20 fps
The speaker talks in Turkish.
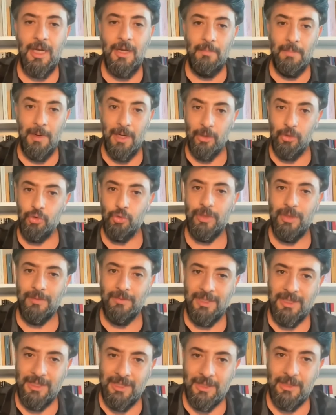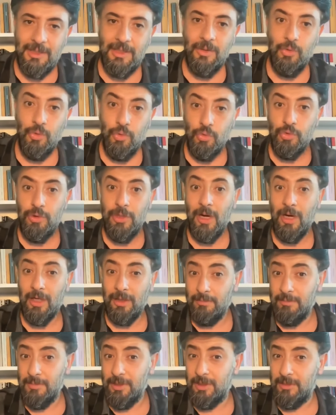Mansur Yavaş'ın
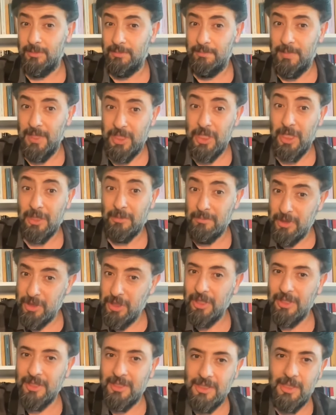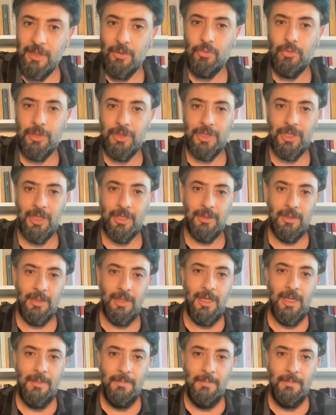%65-66'ya ulaşan